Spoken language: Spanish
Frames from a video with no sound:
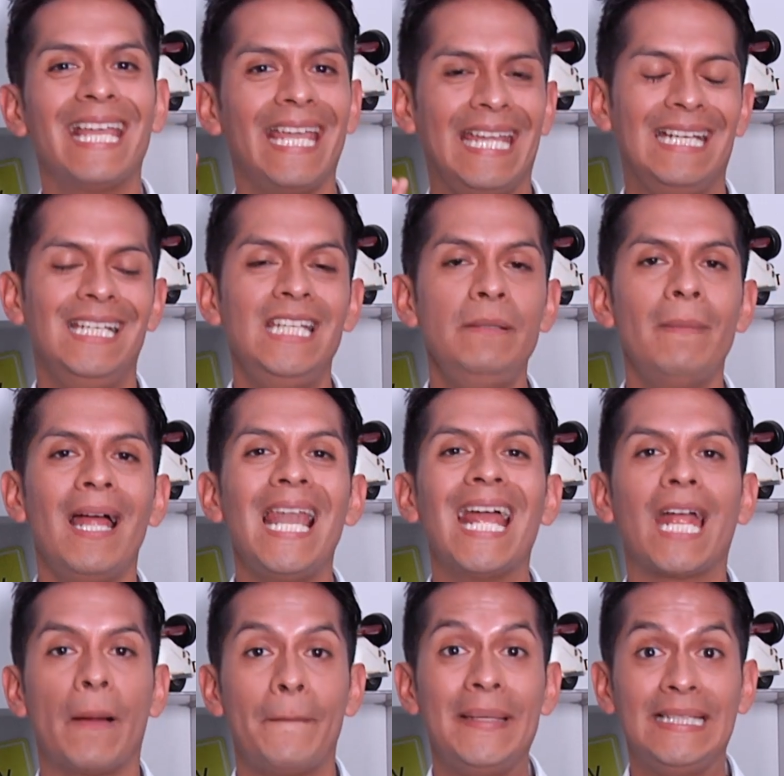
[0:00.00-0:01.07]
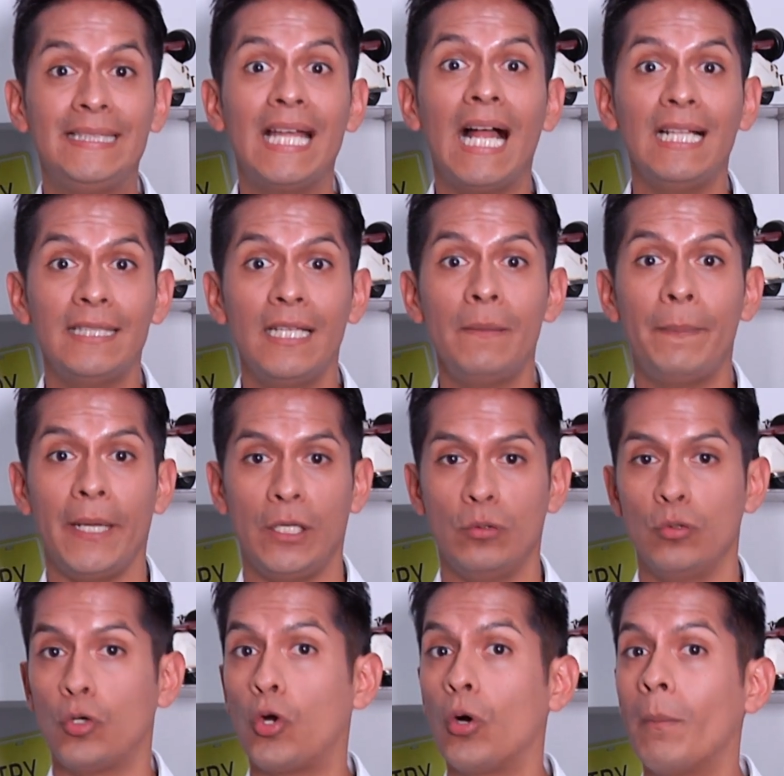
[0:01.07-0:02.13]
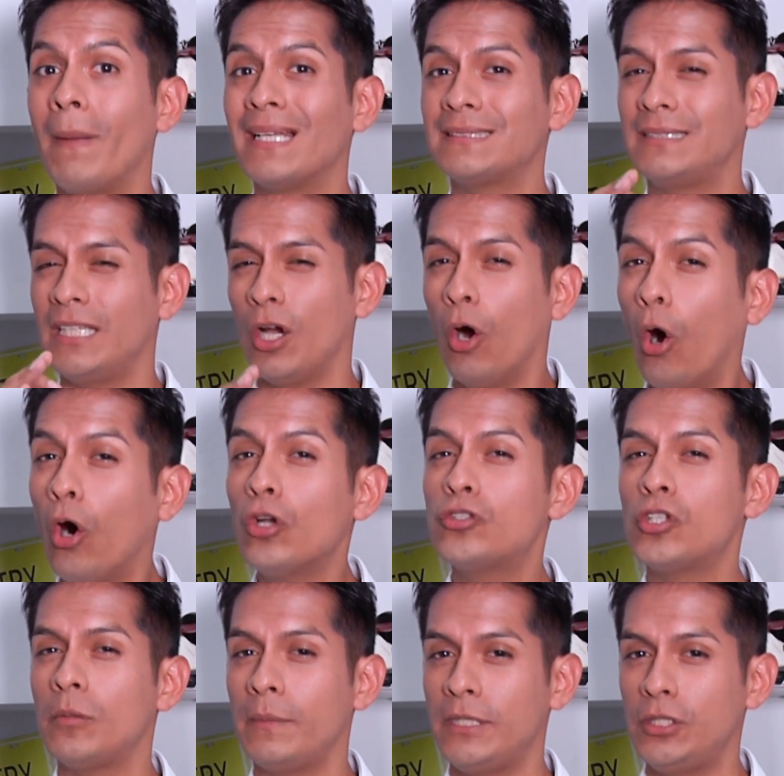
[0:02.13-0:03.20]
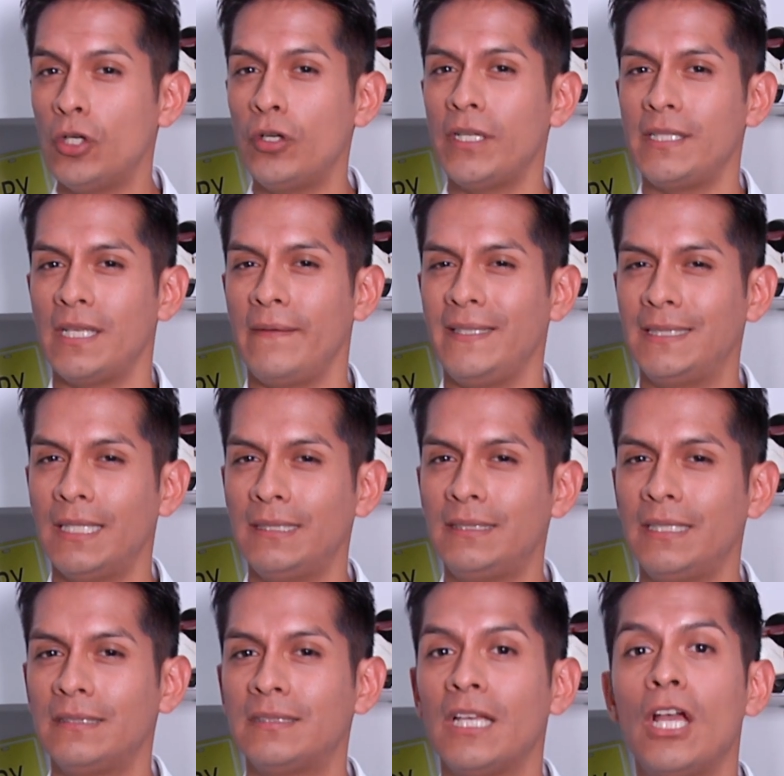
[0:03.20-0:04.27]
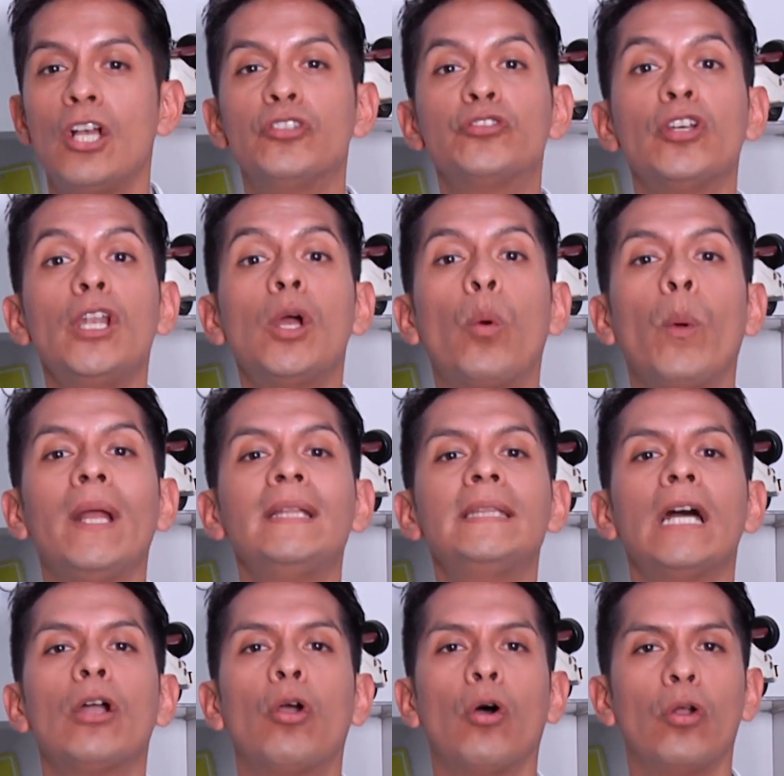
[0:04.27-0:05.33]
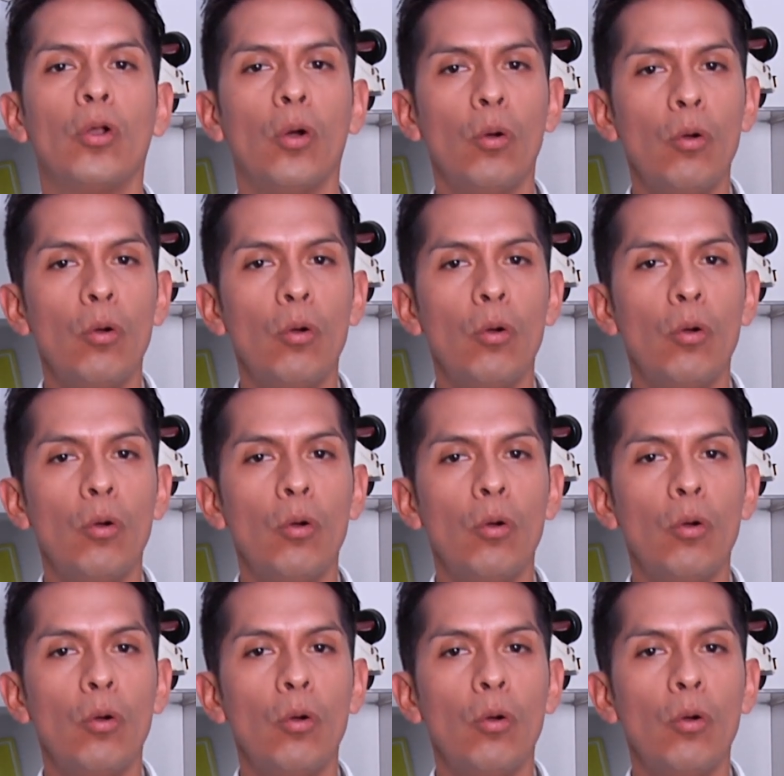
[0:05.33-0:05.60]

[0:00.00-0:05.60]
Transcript: que en Lima, la capital del Perú, con más de 8 millones de habitantes, solo cuenta con